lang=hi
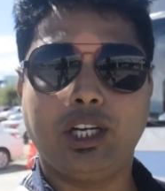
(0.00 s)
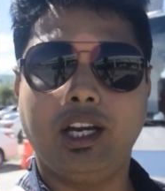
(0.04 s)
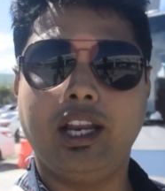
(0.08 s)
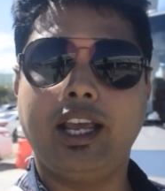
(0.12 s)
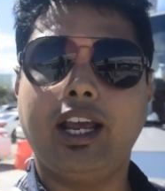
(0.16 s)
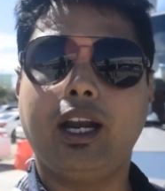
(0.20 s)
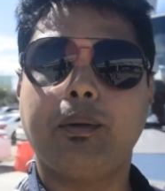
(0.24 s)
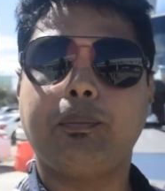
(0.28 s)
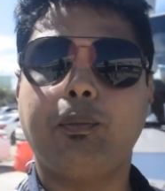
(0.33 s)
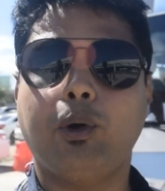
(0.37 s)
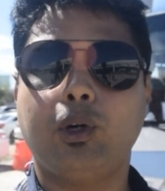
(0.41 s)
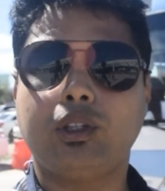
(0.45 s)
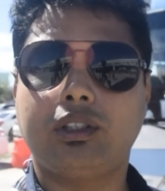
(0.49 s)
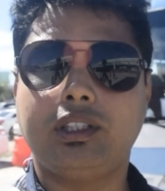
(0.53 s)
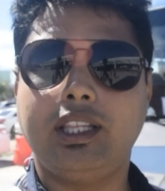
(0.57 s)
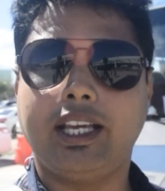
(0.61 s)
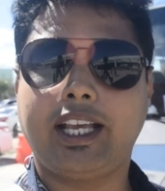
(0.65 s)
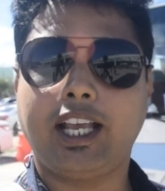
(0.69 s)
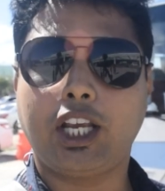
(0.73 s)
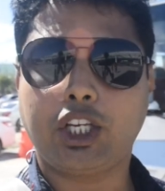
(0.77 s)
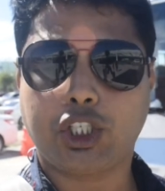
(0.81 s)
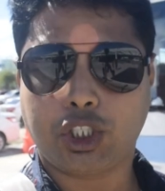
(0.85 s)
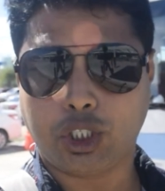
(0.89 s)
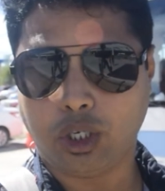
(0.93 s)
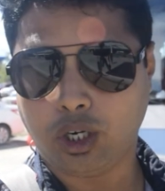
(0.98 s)
थ्री
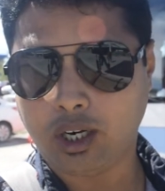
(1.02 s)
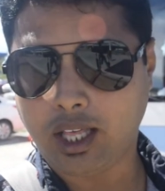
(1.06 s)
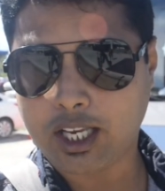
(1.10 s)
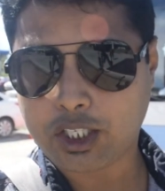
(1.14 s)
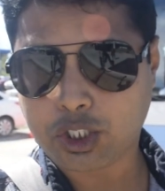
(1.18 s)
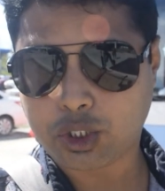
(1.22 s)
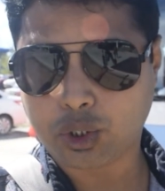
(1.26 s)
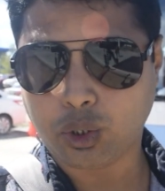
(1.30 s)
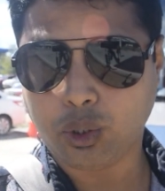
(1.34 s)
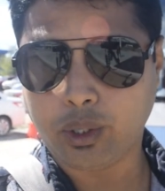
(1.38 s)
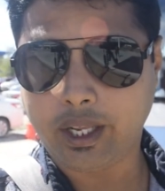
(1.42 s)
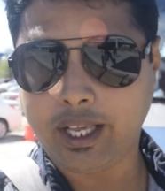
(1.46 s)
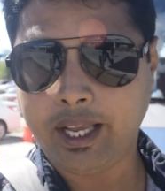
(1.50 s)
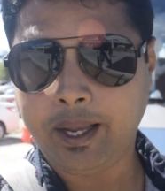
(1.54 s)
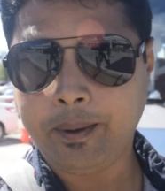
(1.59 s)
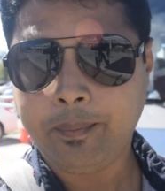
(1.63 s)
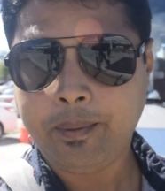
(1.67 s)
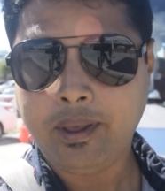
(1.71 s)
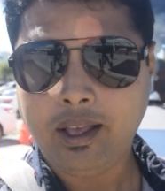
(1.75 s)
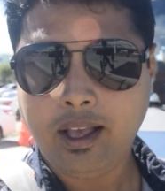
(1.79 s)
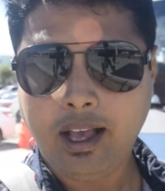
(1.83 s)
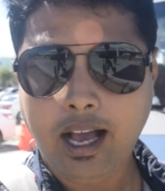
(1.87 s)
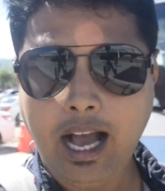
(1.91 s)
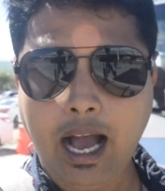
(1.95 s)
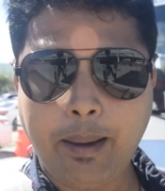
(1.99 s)
ज़ीरो ज़ीरो तीन
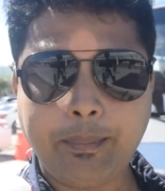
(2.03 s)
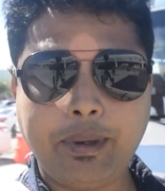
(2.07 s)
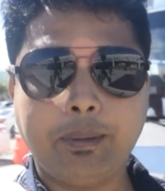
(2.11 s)
सौ